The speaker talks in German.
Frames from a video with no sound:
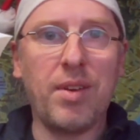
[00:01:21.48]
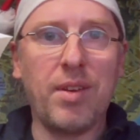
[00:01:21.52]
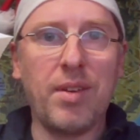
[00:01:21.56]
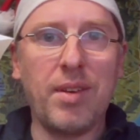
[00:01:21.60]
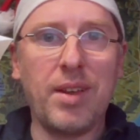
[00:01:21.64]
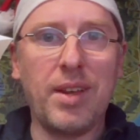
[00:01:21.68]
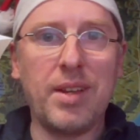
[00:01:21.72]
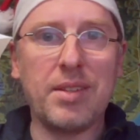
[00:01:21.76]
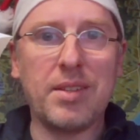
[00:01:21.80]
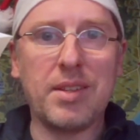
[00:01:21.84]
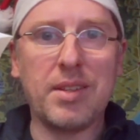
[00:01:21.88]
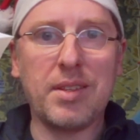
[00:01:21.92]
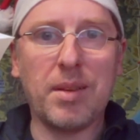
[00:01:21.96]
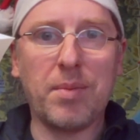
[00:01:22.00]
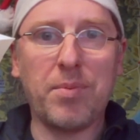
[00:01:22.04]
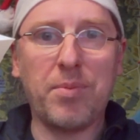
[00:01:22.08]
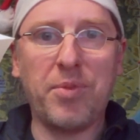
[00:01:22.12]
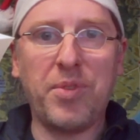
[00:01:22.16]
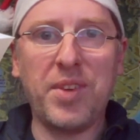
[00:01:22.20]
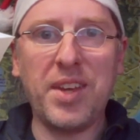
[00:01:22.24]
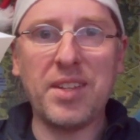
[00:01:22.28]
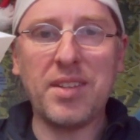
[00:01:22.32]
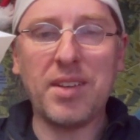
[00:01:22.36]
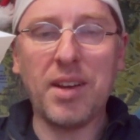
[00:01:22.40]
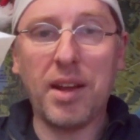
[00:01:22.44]
insgesamt
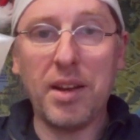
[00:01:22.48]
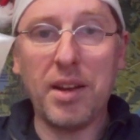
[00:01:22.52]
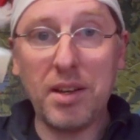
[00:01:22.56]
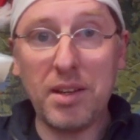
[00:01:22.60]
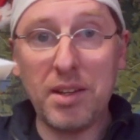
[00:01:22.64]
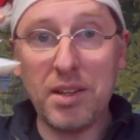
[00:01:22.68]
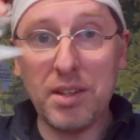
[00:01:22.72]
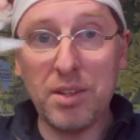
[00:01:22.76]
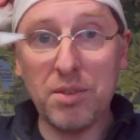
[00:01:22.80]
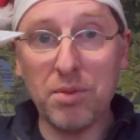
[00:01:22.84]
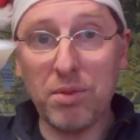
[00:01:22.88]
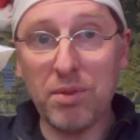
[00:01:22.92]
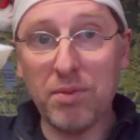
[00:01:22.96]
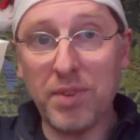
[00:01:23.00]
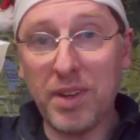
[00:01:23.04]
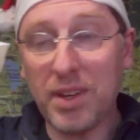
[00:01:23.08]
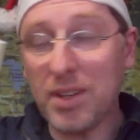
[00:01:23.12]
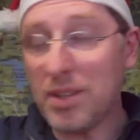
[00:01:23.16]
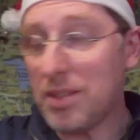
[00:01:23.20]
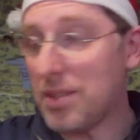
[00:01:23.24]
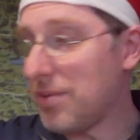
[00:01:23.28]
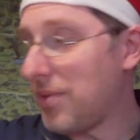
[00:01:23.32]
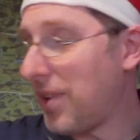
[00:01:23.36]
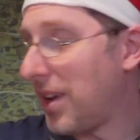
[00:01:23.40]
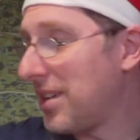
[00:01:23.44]
vier Teile, die gedruckt
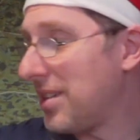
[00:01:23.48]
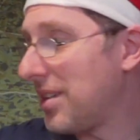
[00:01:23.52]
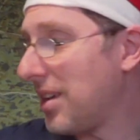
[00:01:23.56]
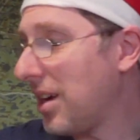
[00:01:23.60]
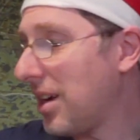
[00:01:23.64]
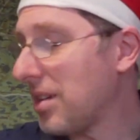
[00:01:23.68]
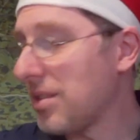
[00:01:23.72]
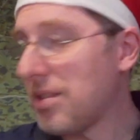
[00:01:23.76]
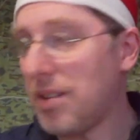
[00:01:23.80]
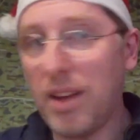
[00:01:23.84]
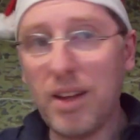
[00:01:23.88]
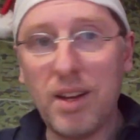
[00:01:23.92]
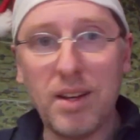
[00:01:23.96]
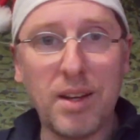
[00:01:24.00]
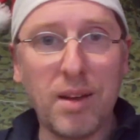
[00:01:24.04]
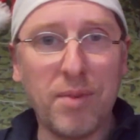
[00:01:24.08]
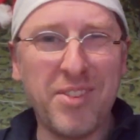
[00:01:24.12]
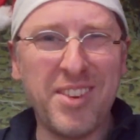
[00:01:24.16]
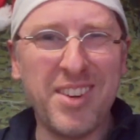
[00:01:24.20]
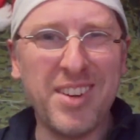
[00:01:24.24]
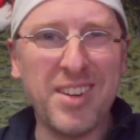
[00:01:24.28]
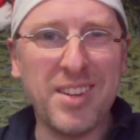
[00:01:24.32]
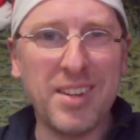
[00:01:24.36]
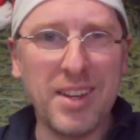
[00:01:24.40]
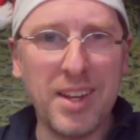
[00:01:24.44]
werden, zwei Dachteile, da
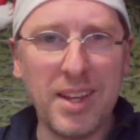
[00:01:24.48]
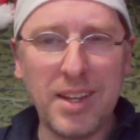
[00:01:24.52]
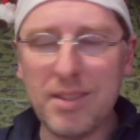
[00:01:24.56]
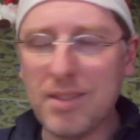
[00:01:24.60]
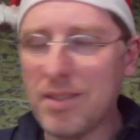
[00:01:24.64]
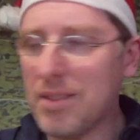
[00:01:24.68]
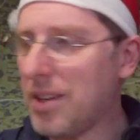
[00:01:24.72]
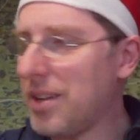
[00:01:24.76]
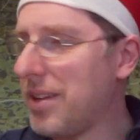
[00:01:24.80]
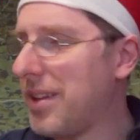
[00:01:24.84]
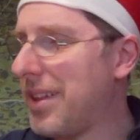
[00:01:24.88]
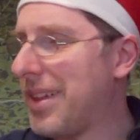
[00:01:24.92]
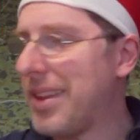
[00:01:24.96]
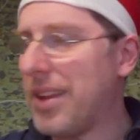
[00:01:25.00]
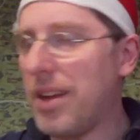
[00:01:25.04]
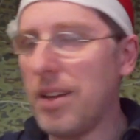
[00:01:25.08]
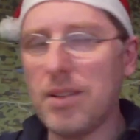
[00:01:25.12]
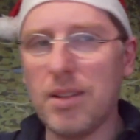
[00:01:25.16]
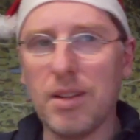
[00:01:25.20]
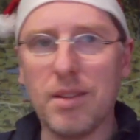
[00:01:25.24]
findet nichts drin statt.